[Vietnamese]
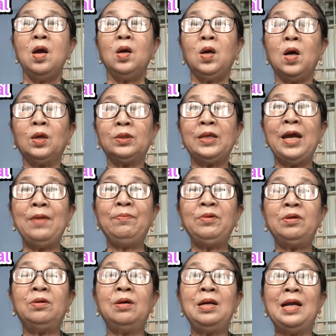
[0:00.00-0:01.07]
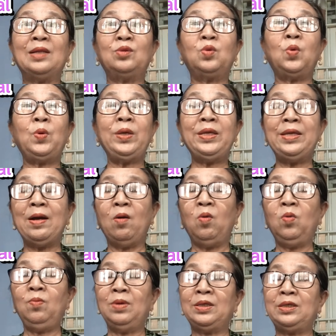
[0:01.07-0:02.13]
còn thêm nữa là tuổi
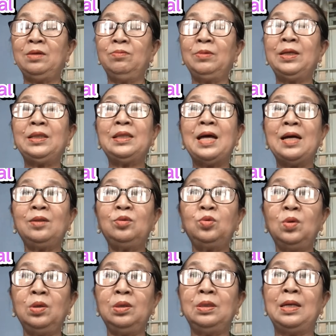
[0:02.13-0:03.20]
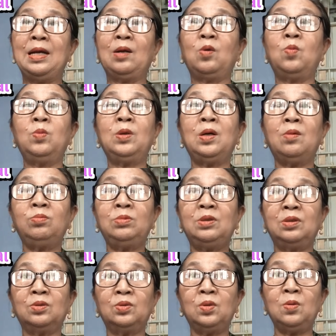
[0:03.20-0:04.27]
dậu mà trong cái tháng tuất là cũng không
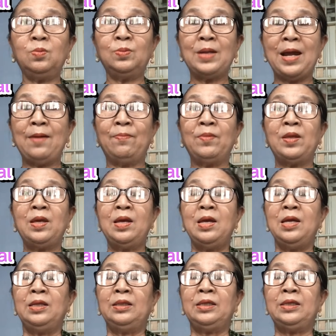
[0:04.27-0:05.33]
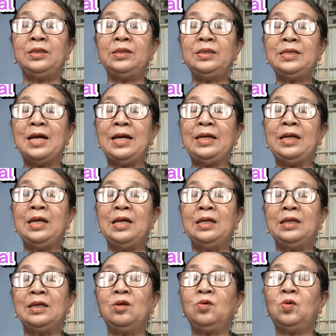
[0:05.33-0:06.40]
được tốt đẹp thì như vậy
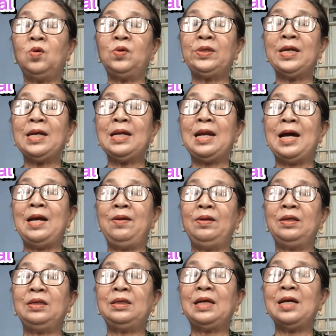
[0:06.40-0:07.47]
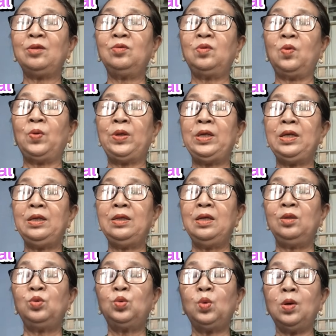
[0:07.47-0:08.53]
cô nhắc lại các tuổi
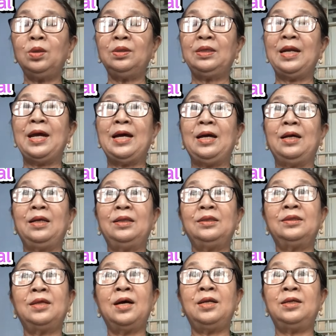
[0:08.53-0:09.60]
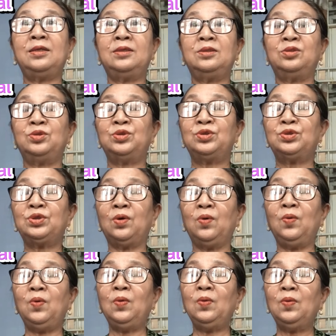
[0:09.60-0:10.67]
tuất nè thìn
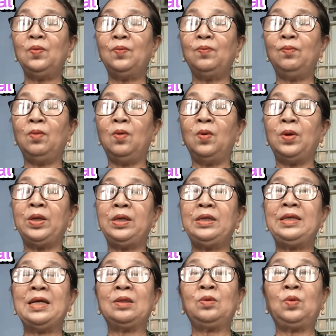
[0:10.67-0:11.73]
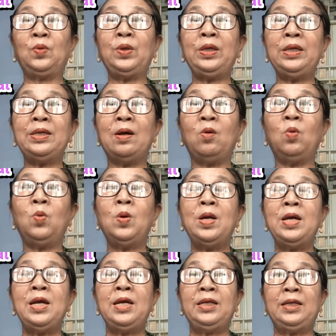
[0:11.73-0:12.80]
sửu mùi và tuổi dậu
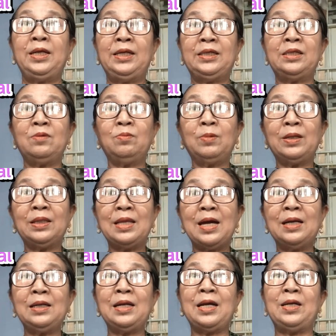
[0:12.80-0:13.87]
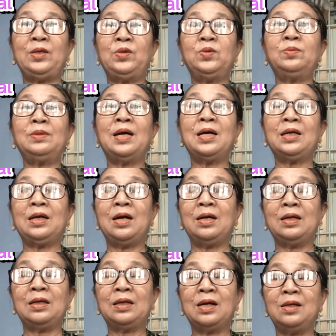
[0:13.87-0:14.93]
thì trong cái tháng này chúng ta
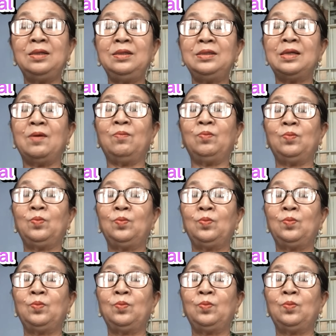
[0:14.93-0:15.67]
cần cẩn trọng